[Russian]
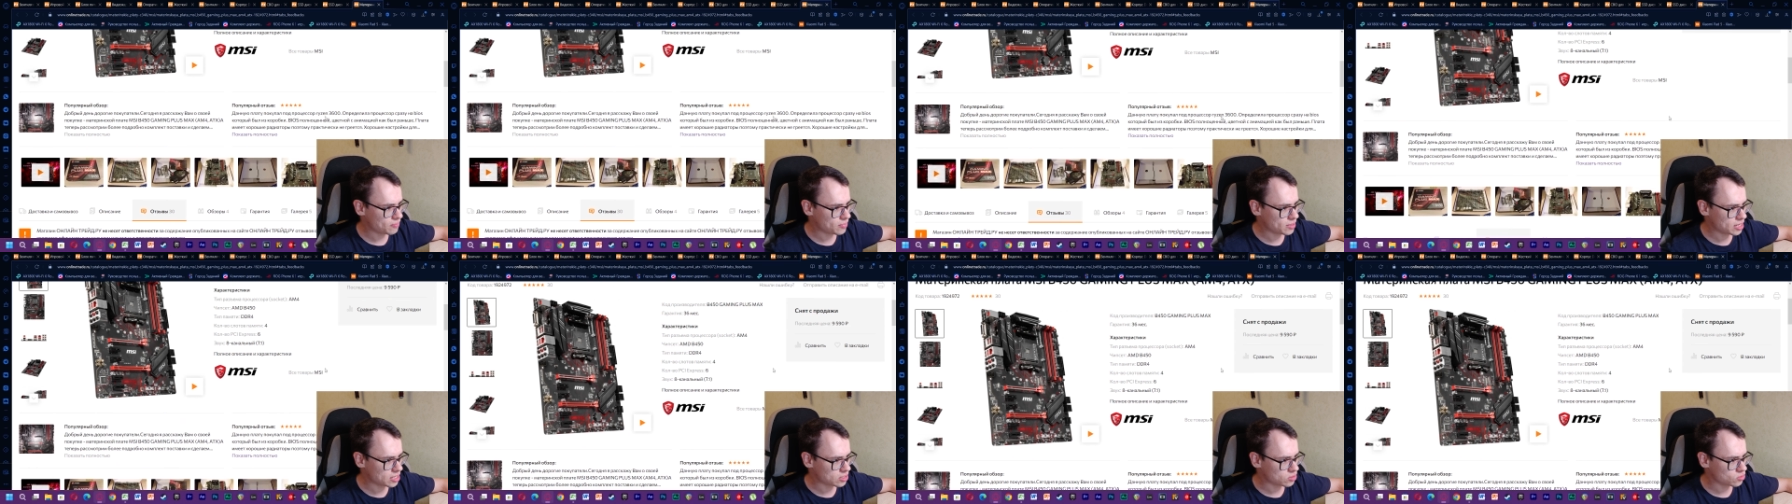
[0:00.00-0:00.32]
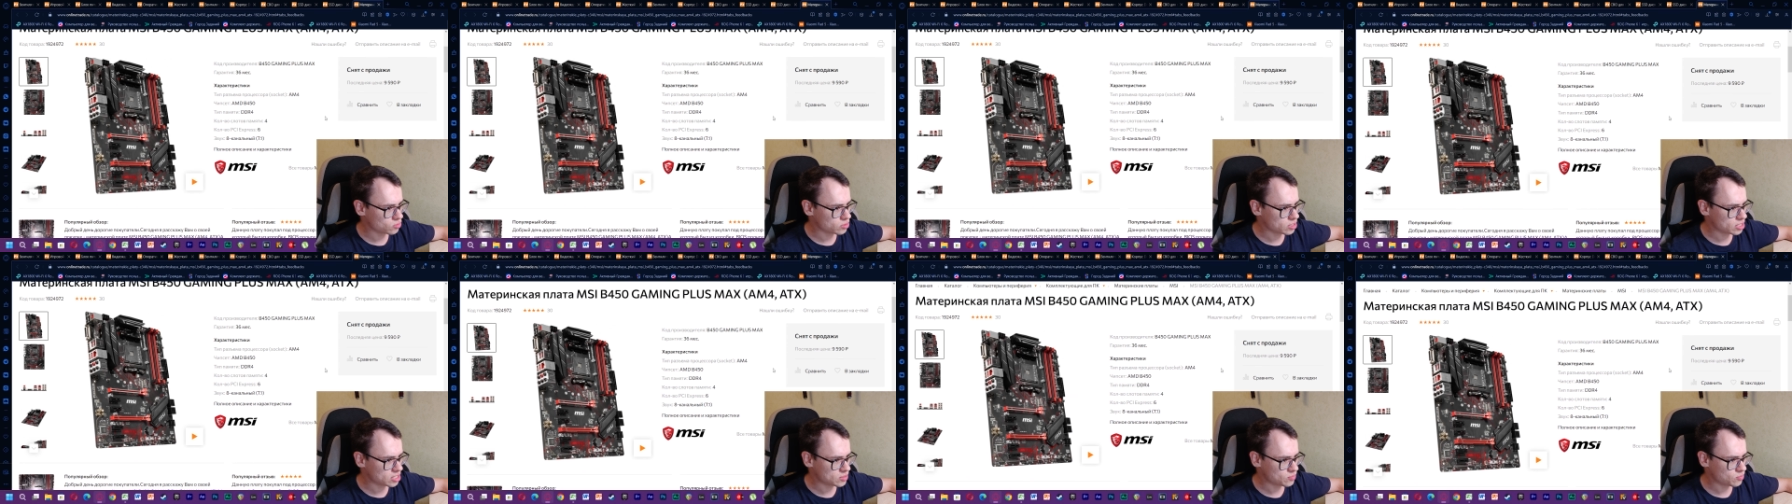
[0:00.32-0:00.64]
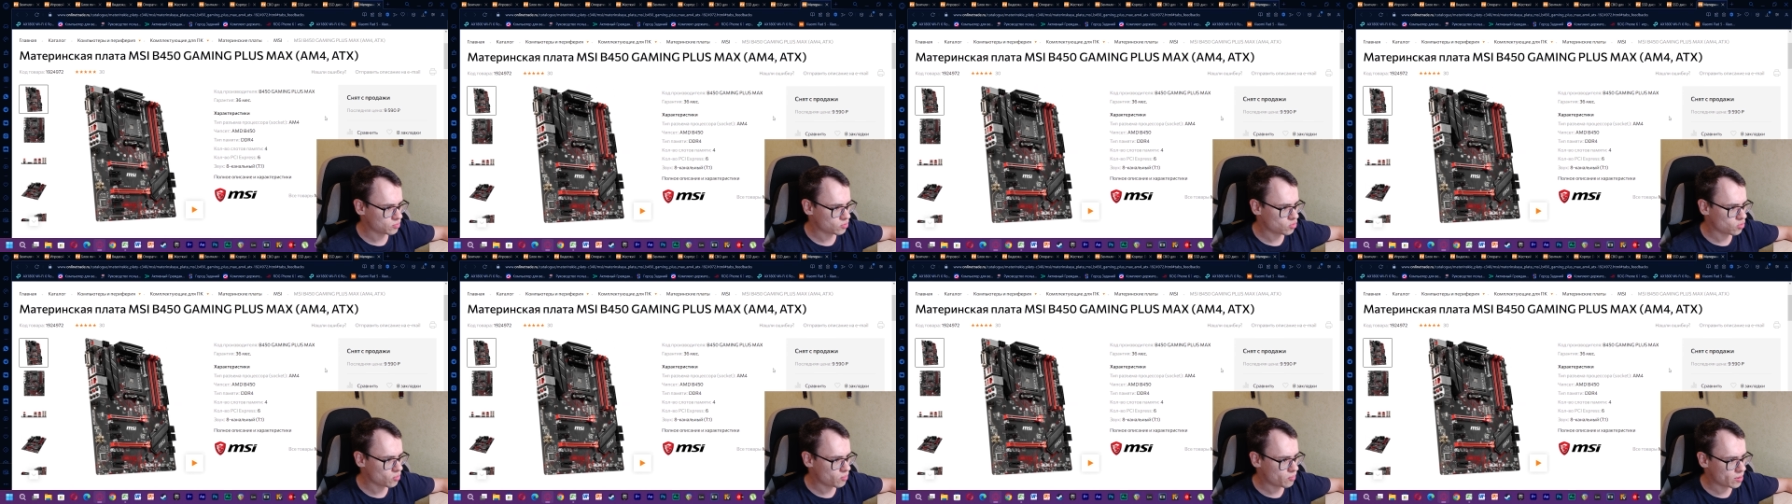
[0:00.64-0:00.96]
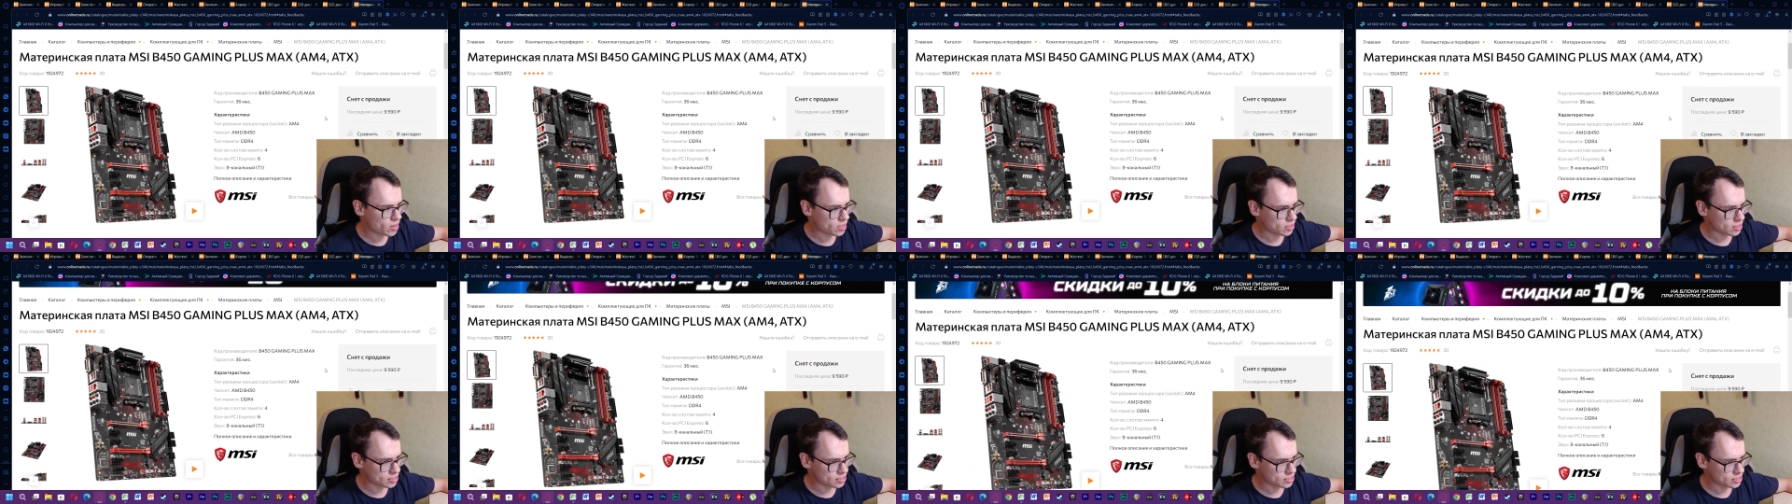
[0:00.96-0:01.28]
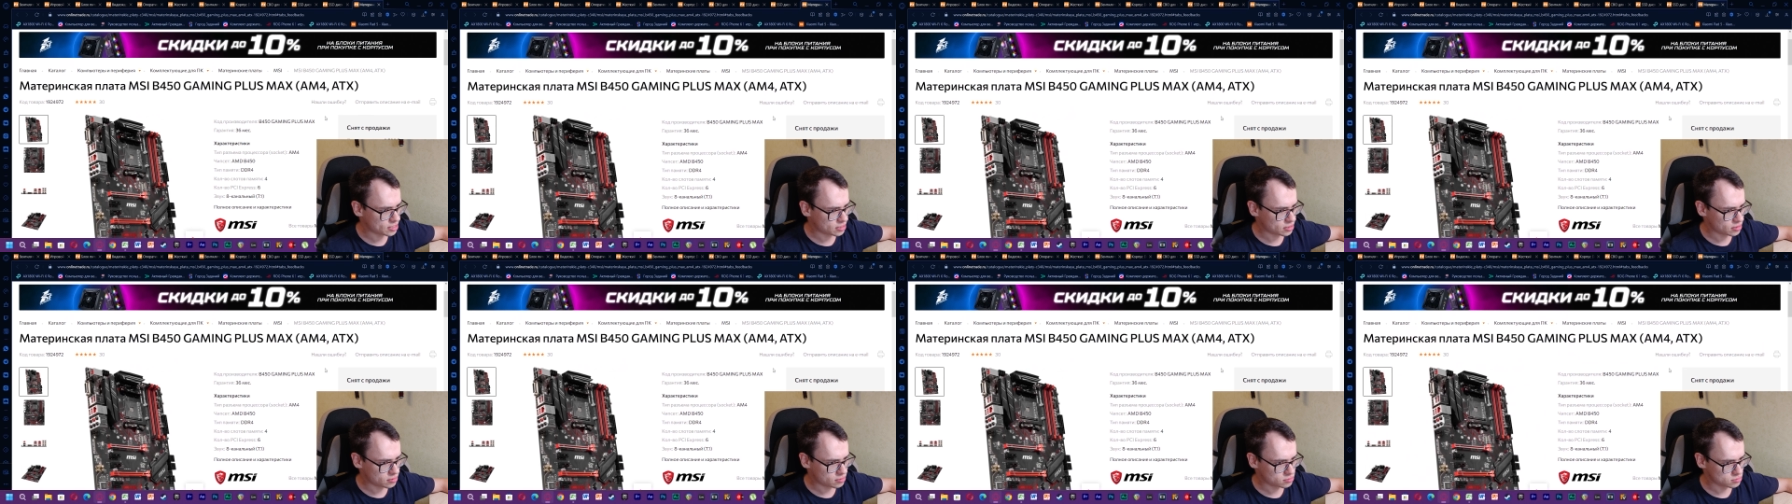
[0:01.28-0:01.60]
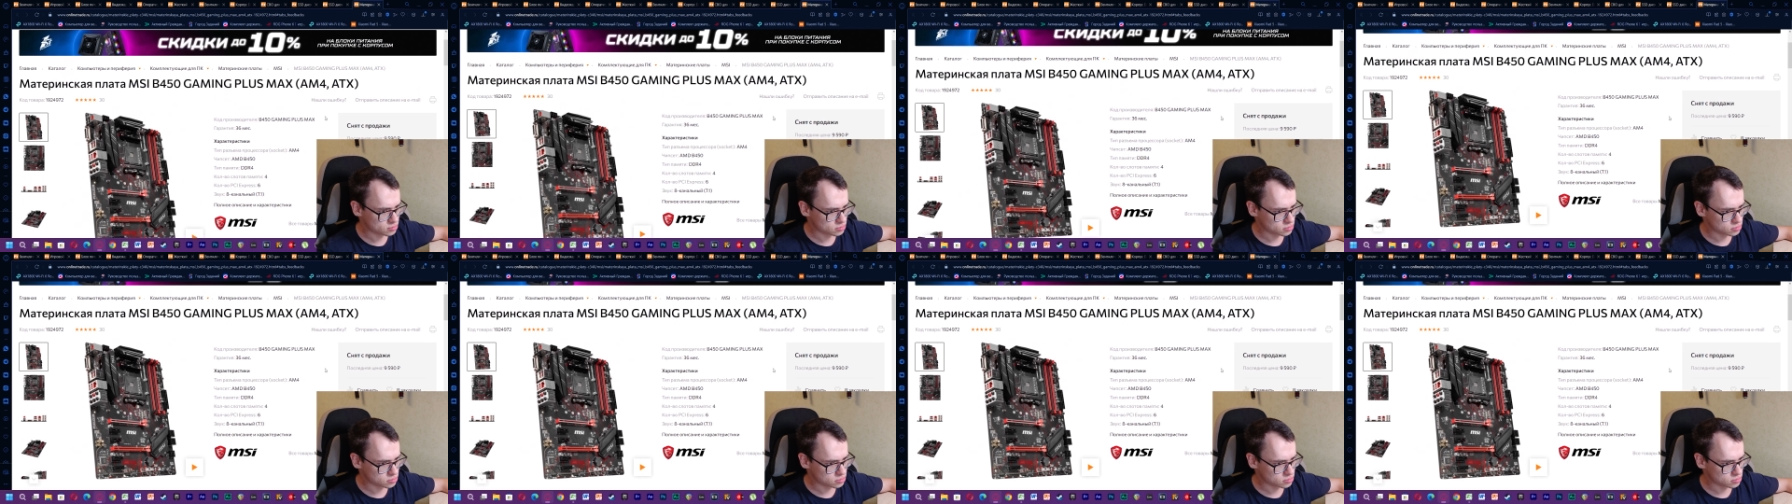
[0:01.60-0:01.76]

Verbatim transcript: плата у нас покупалась